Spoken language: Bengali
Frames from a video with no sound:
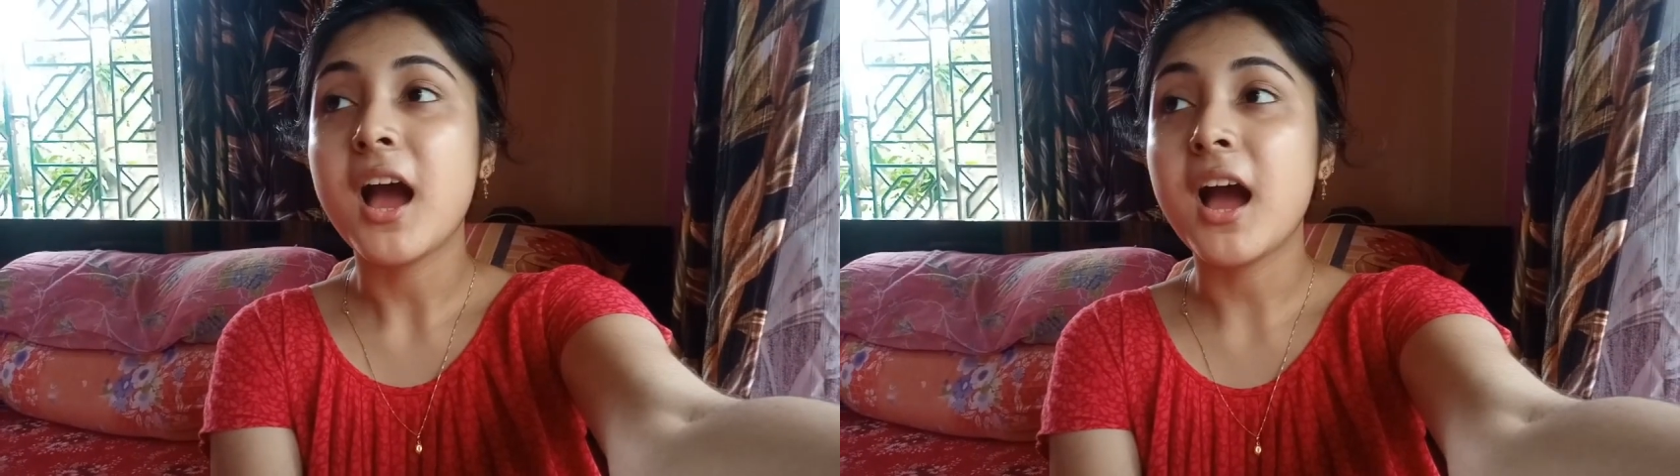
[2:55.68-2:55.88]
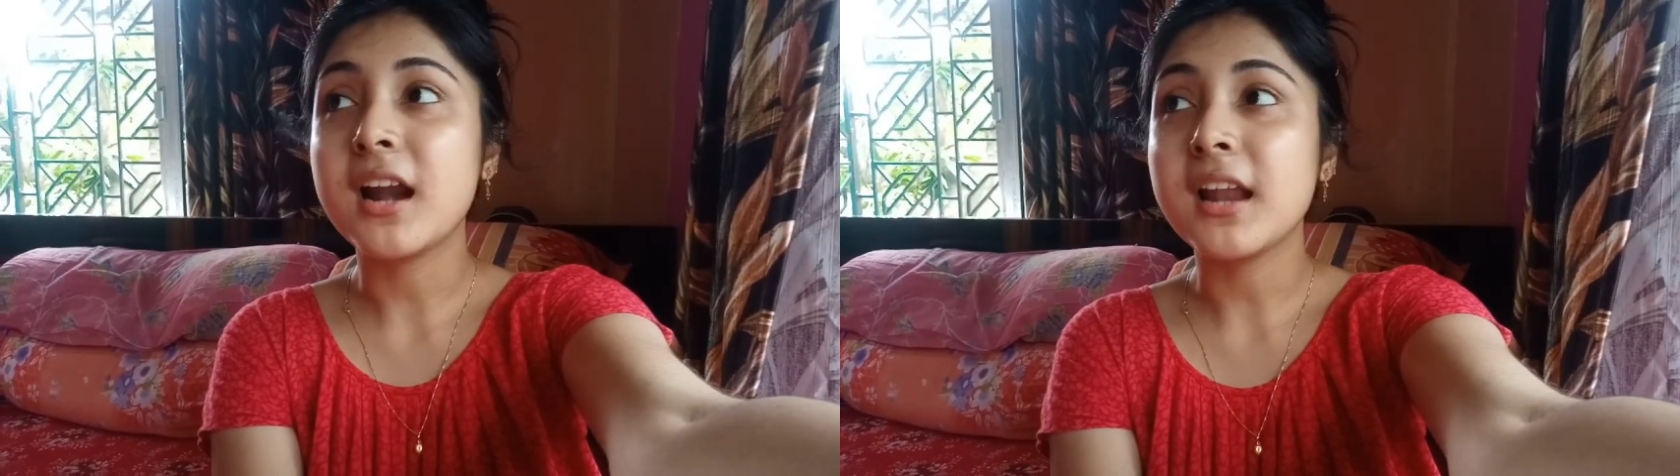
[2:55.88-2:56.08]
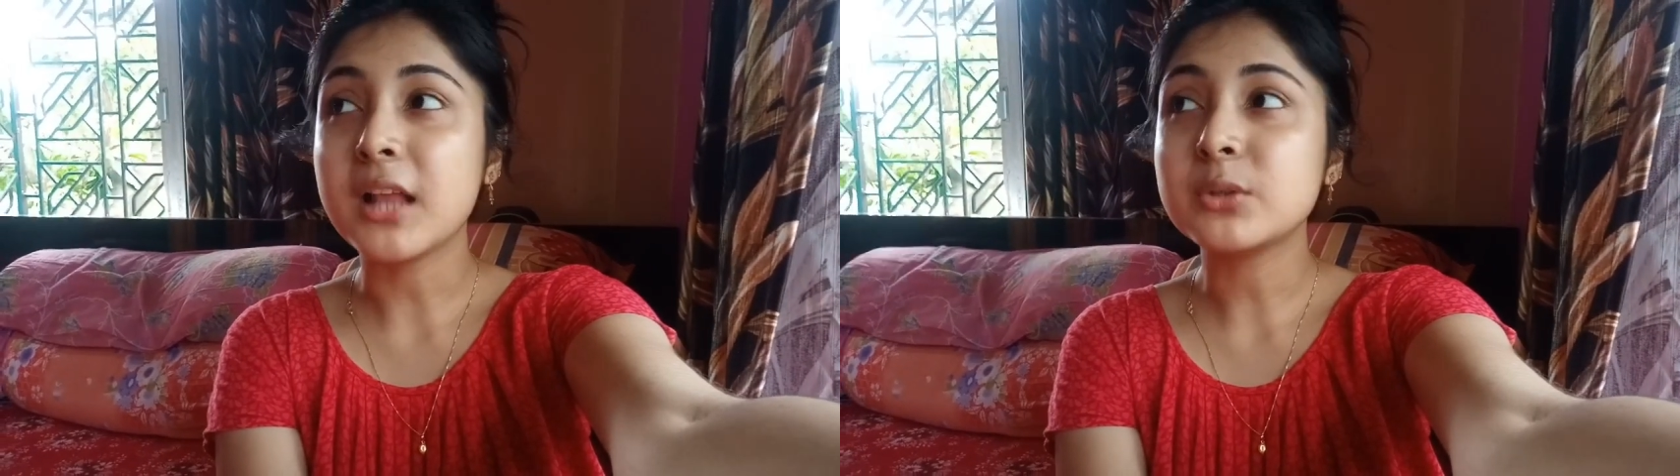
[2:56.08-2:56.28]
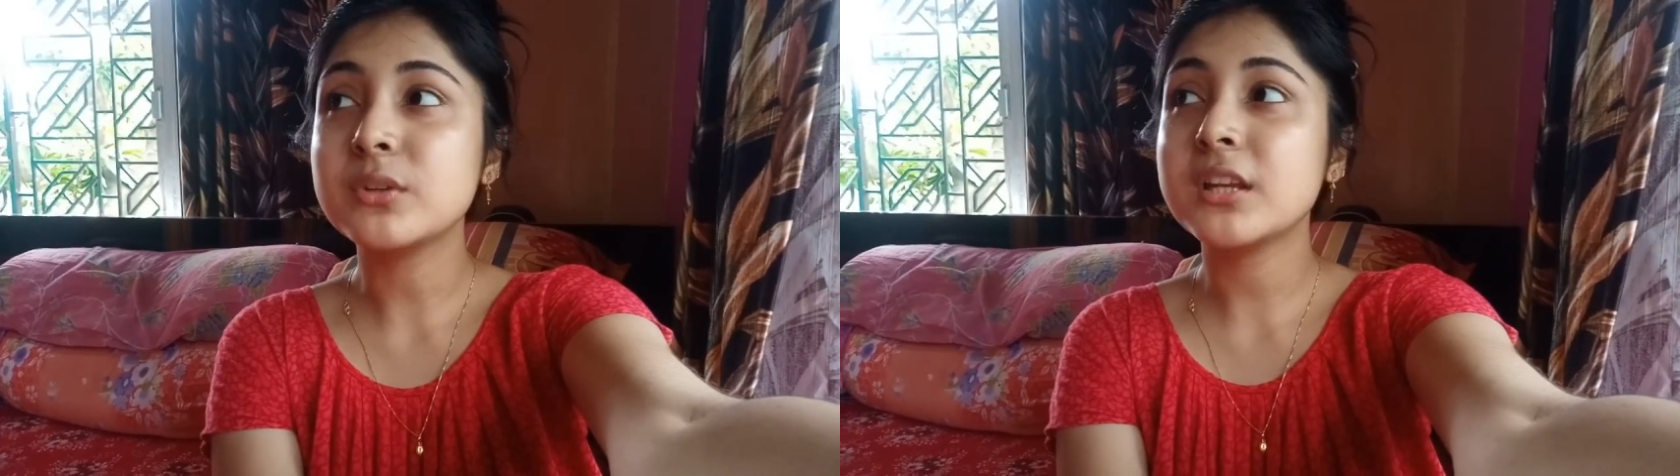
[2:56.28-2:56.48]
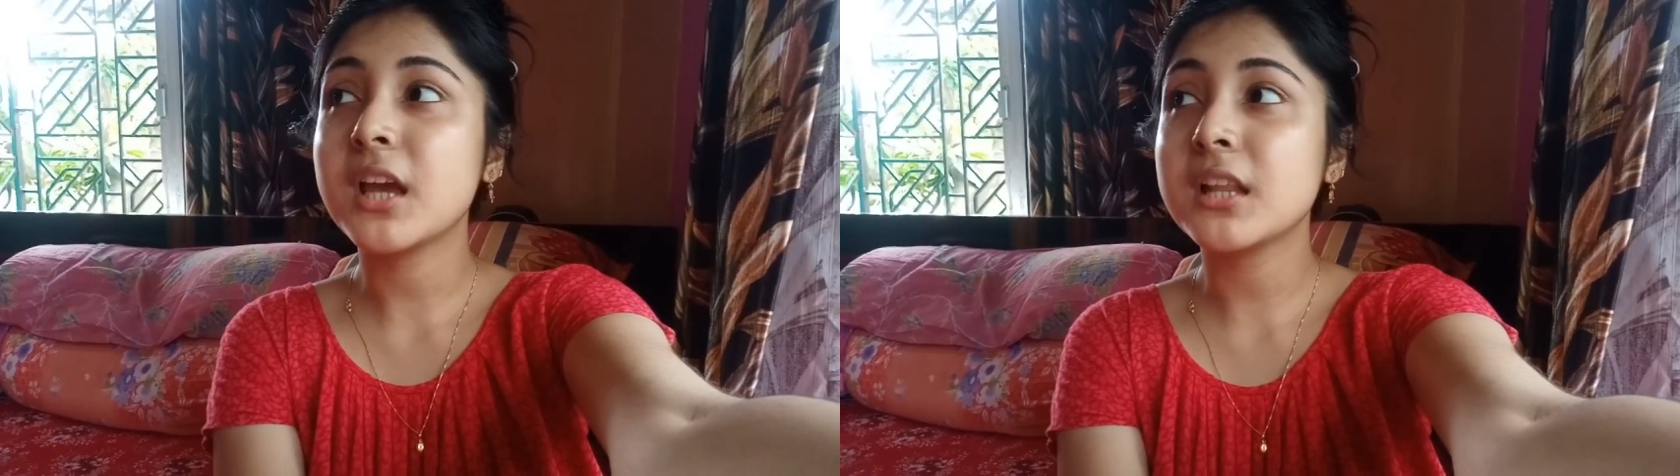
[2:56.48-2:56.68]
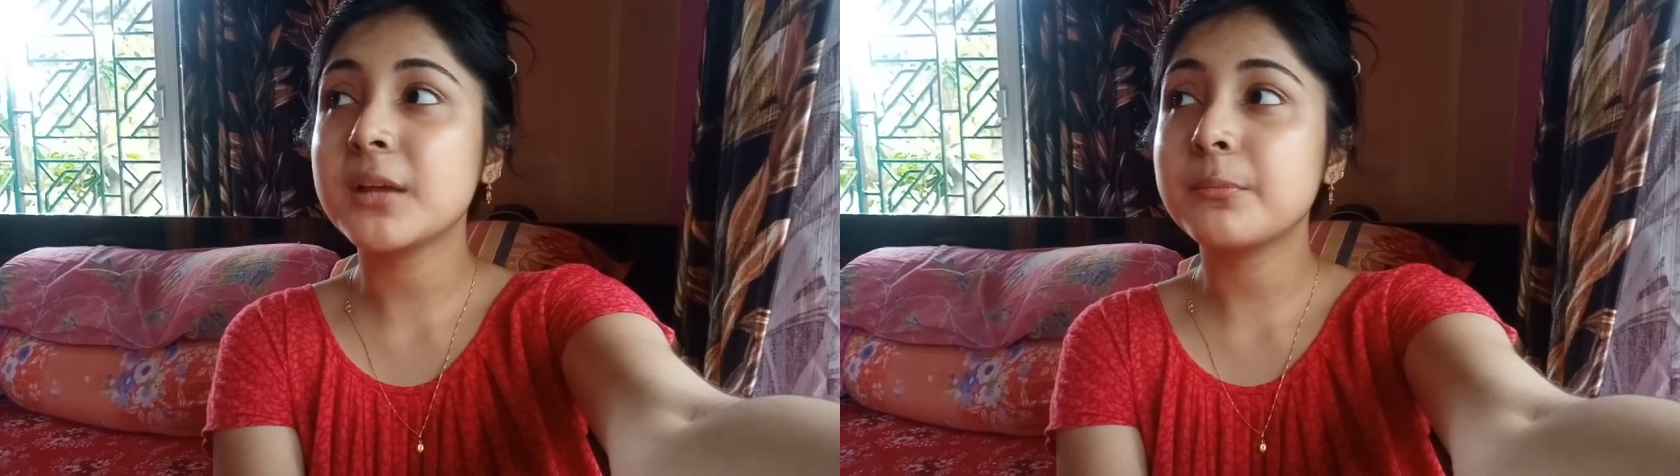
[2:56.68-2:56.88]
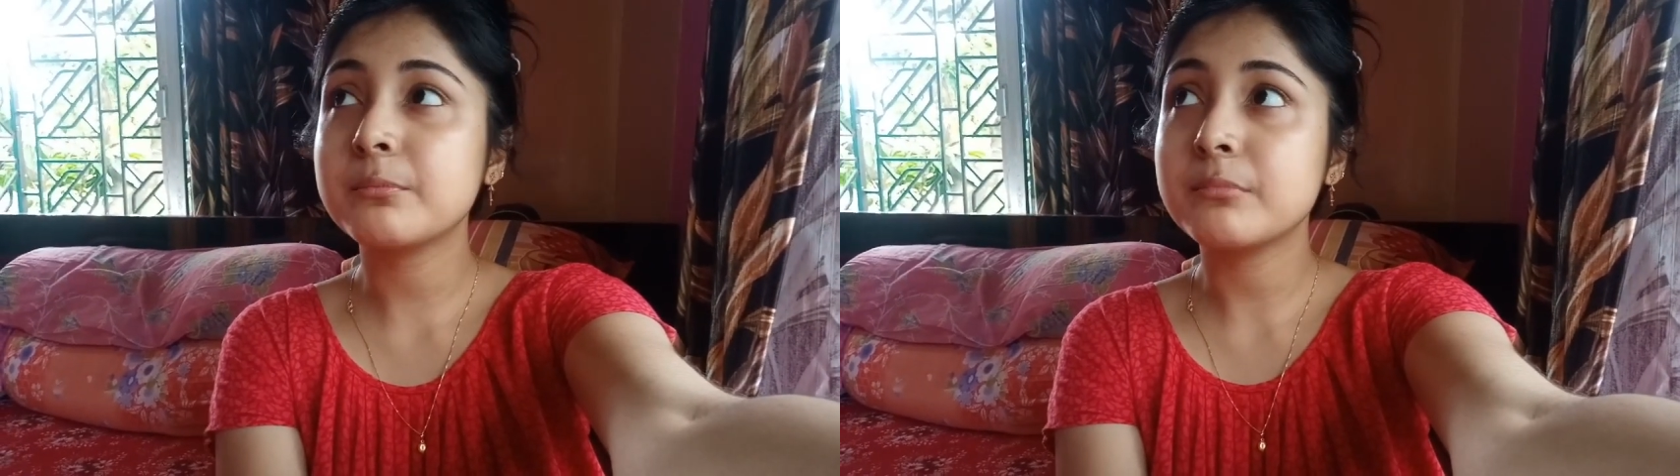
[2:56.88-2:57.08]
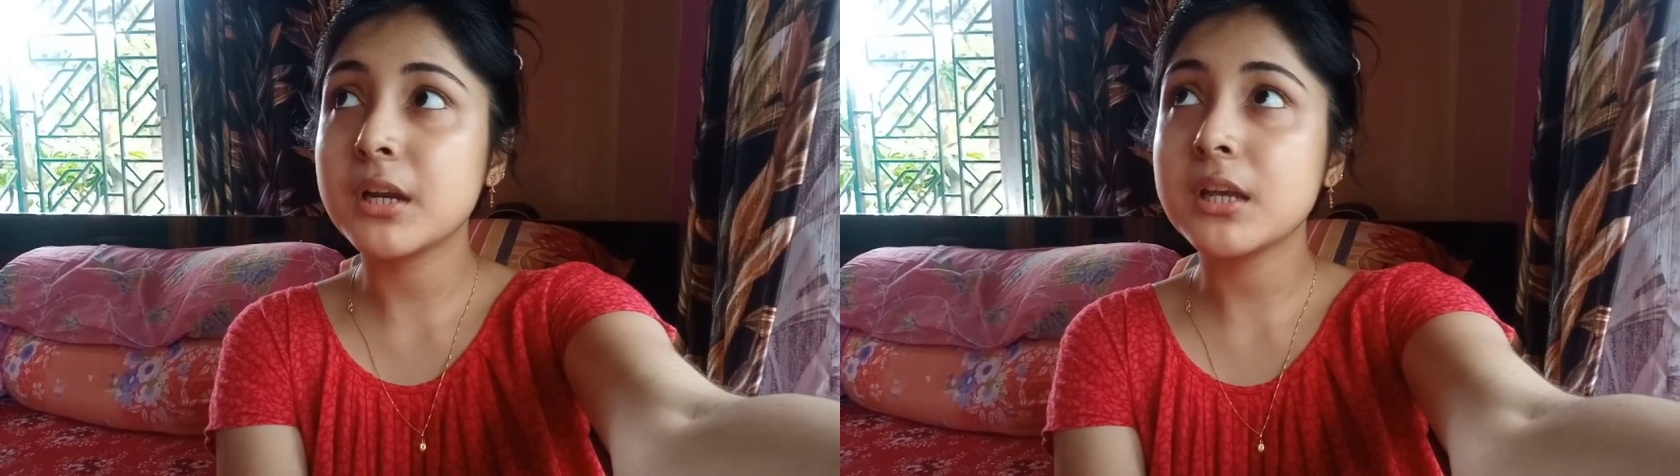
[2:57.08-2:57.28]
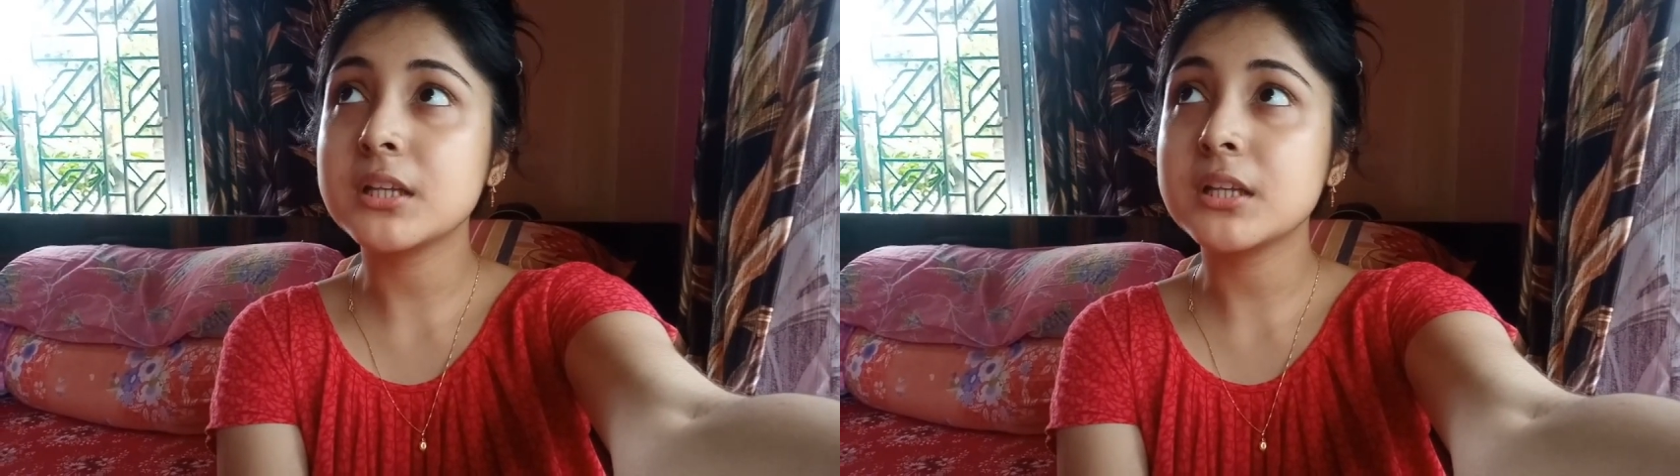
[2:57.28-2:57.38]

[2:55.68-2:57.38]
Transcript: আর এতদিন খেতে মানে